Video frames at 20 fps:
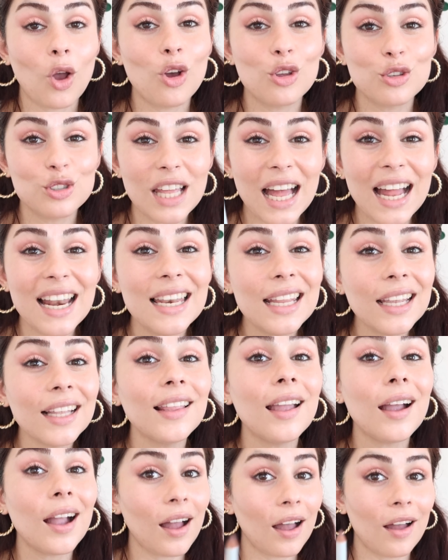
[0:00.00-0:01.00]

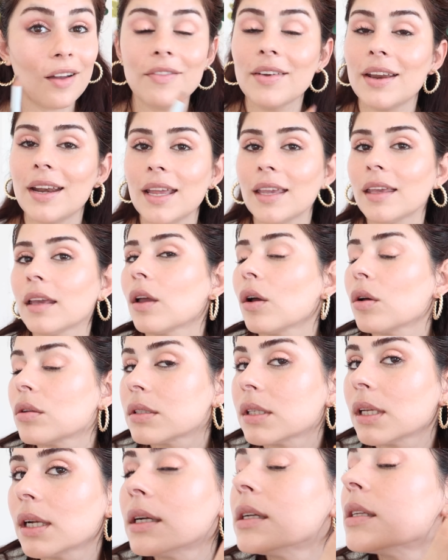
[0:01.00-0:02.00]
Özellikle kahverengi
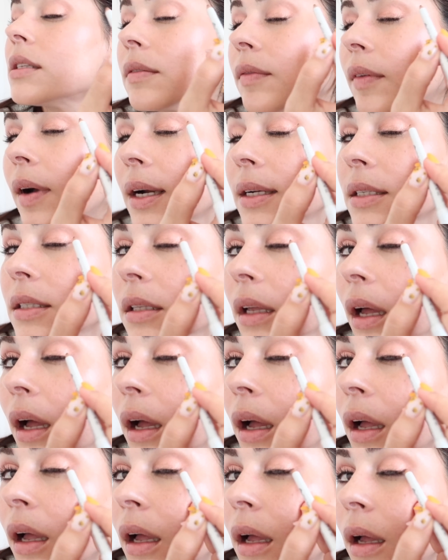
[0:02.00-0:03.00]
gözleriniz
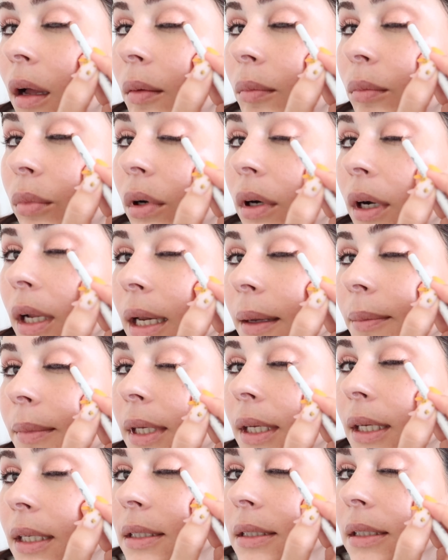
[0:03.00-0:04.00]
varsa bu
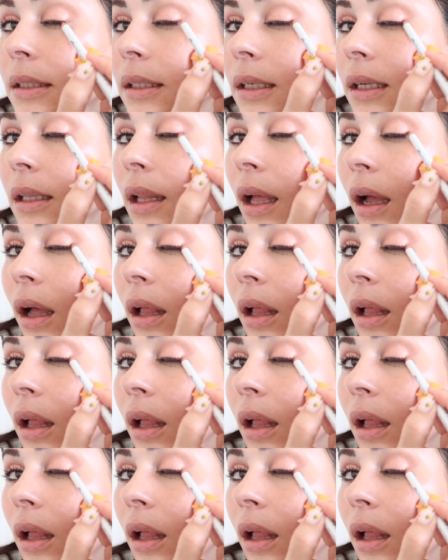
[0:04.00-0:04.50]
kalemi kesinlikle